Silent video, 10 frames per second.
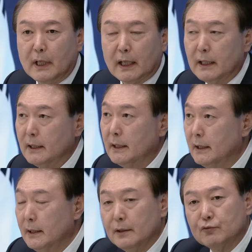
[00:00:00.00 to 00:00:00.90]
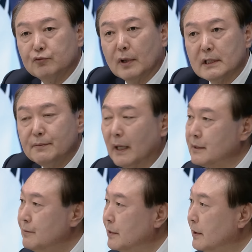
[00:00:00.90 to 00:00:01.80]
장관이 두 가지
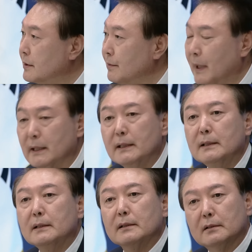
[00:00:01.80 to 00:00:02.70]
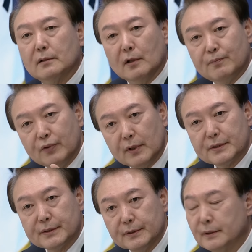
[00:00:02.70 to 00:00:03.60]
말씀을 드렸지만 그거
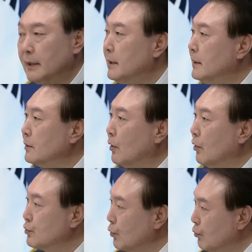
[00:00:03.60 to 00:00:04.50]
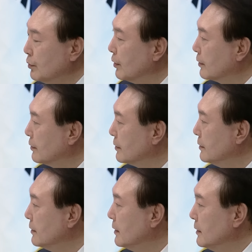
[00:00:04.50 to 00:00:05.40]
플러스 더 좋은
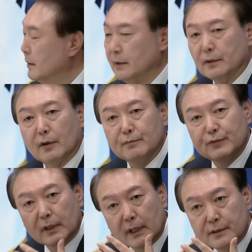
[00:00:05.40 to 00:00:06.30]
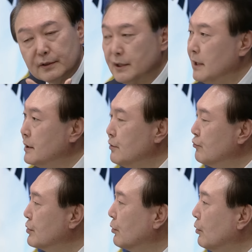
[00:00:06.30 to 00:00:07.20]
것들은 여러분들께서 제시해
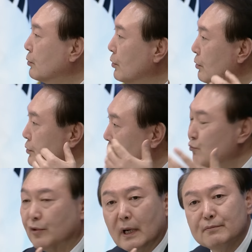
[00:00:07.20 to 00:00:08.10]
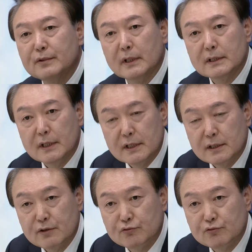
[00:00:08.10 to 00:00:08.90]
주시고 또 전문가분들이 제시해